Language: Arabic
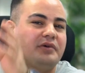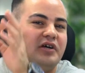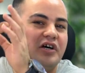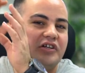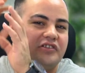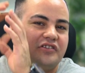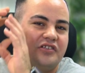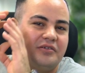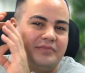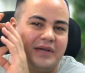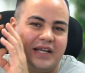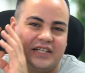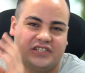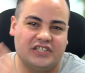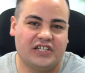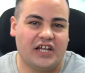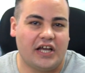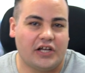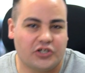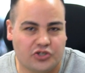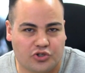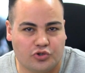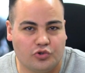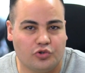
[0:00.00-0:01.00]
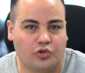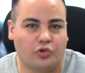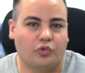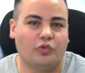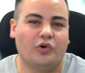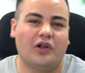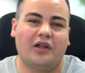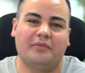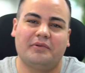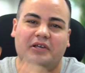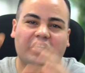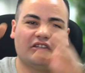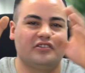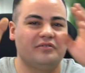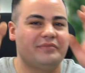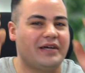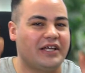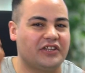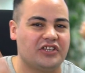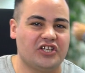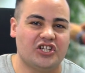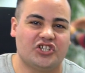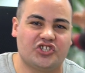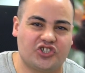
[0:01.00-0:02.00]
بيقضيه مع زينه عاشور ولا بيقضيه
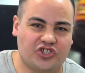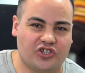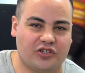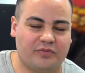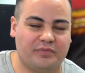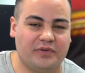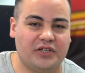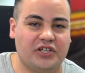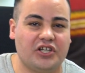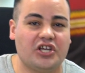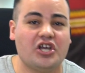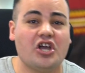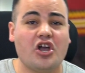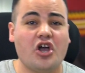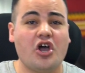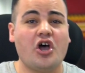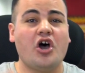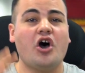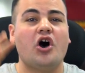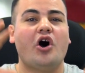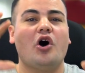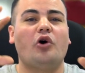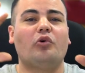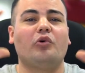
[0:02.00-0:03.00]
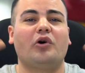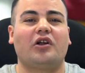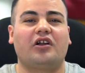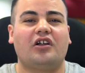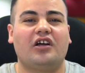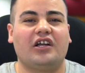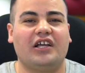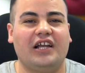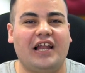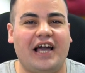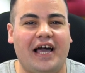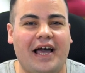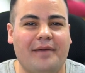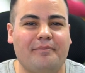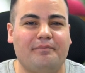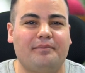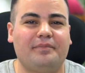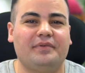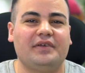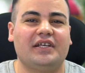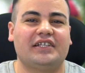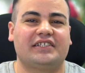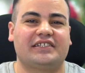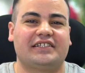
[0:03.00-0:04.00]
مع دينا الشربيني هو الراجل
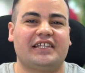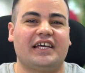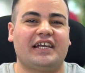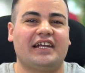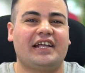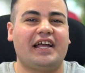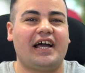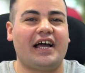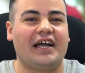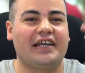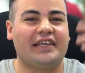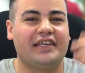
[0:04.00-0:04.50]
حب يسترجع